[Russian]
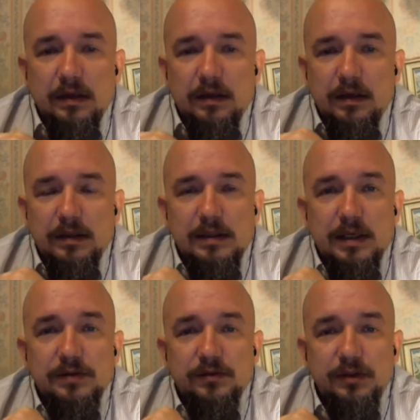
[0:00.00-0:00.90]
Э,
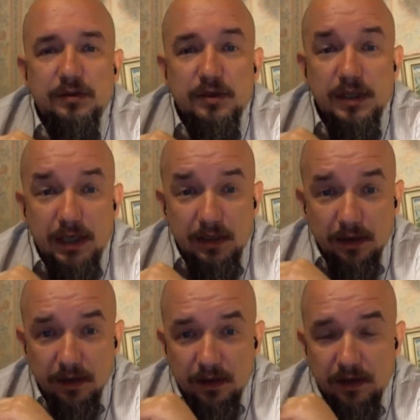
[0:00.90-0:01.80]
здравствуйте, друзья.
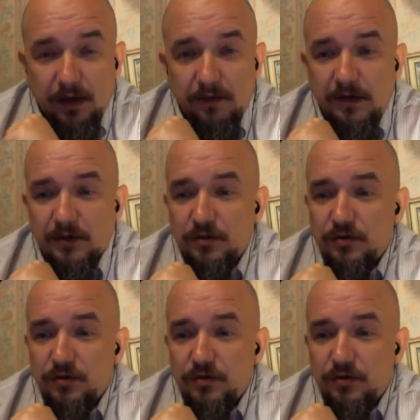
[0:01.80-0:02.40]
Я вижу,